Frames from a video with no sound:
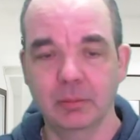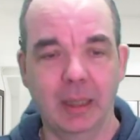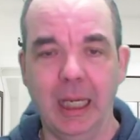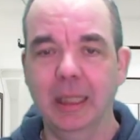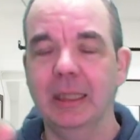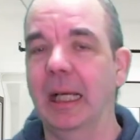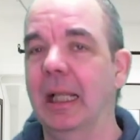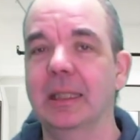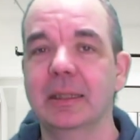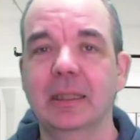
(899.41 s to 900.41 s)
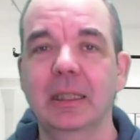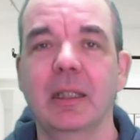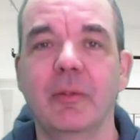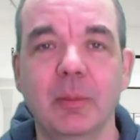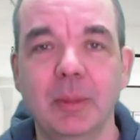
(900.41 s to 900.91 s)
Mache ich alles, kriegt
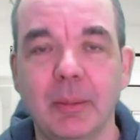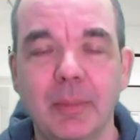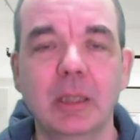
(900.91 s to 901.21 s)
er von mir. Macht